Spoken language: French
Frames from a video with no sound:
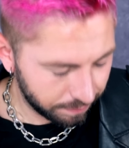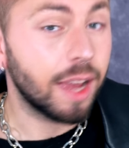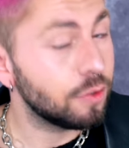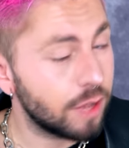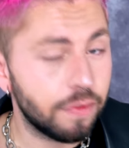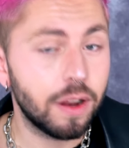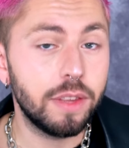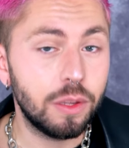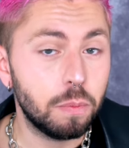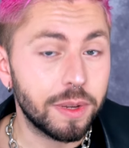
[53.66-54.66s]
Reste jusqu'à la fin de la
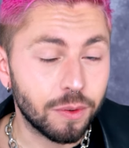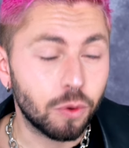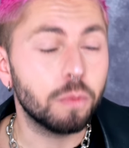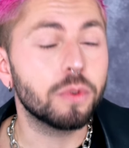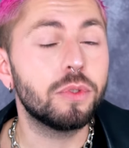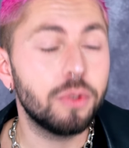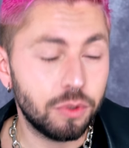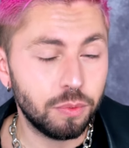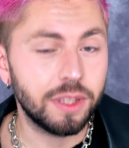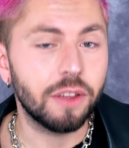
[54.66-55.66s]
vidéo parce qu'on commence de
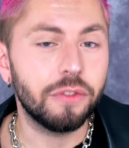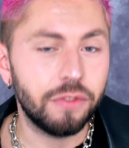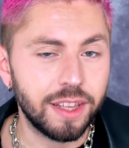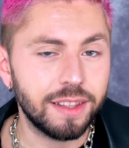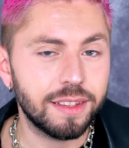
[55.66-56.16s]
suite en fait.